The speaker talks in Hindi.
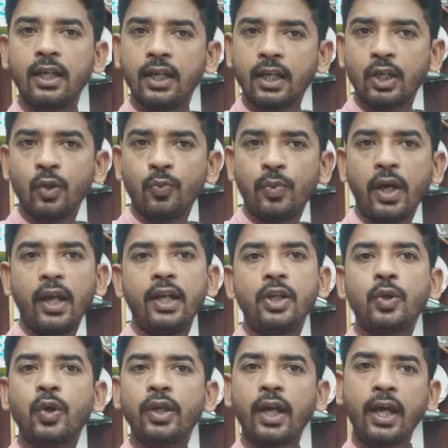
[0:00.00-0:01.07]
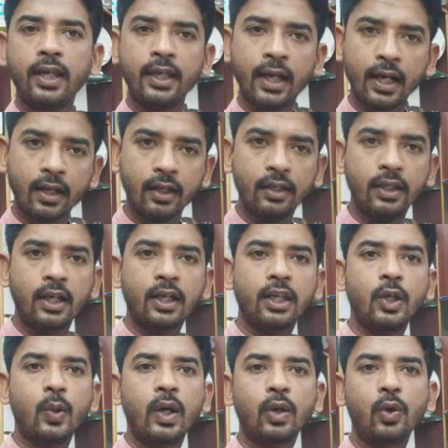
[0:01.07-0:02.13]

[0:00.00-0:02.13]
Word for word: एक यू पी को या, या एक क्यू